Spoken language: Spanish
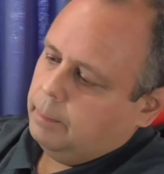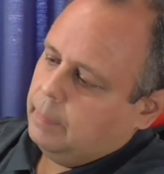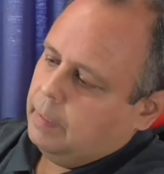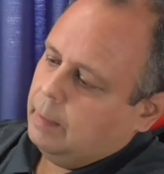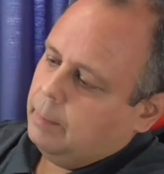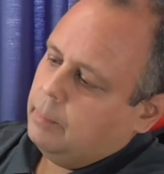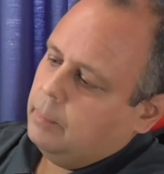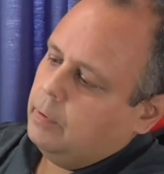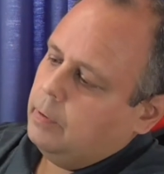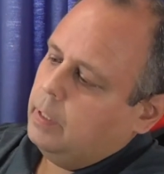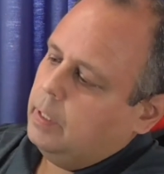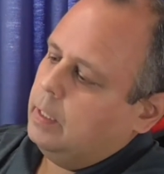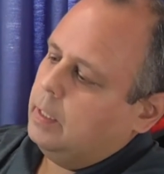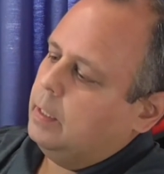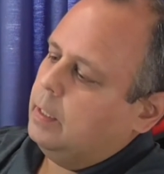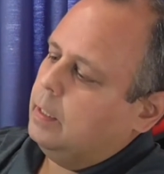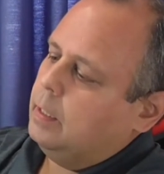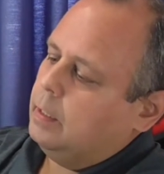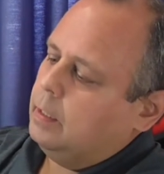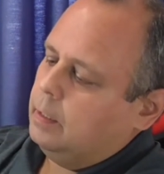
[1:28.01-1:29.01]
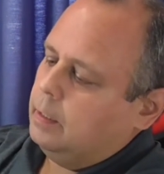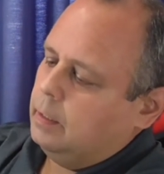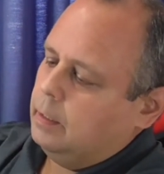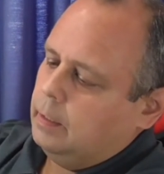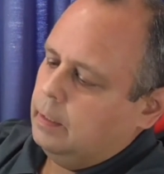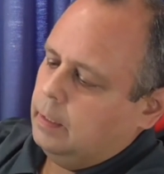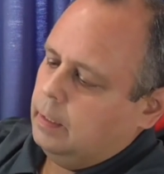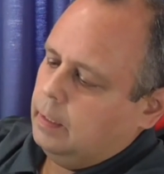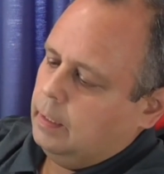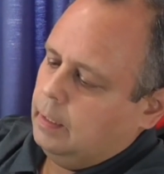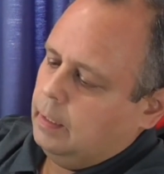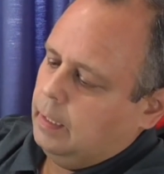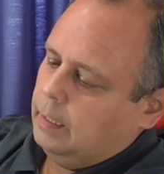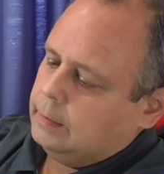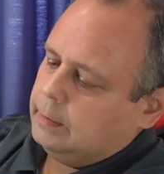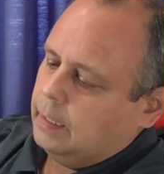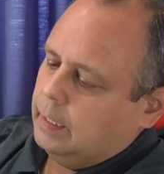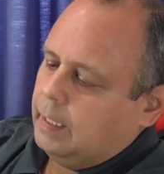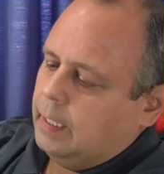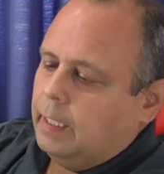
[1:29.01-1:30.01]
vamos a,
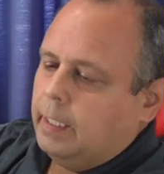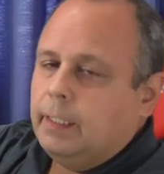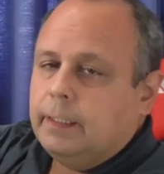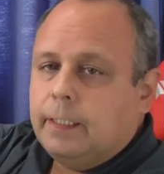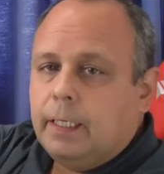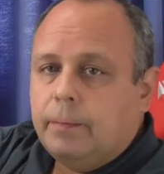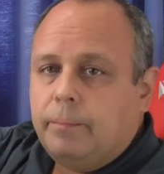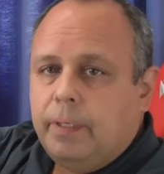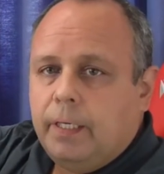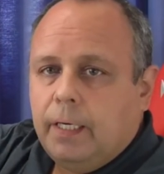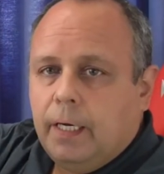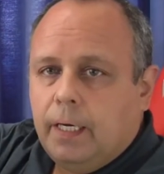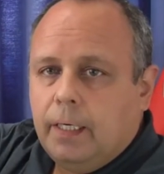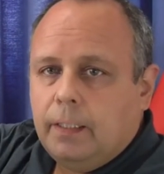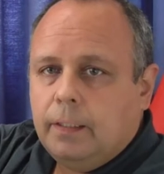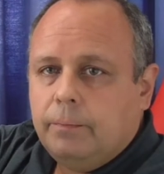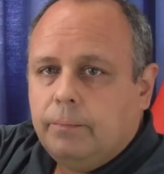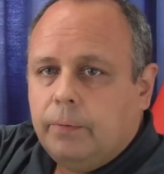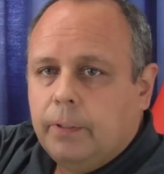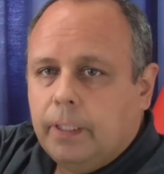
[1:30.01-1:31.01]
sacar el terminal.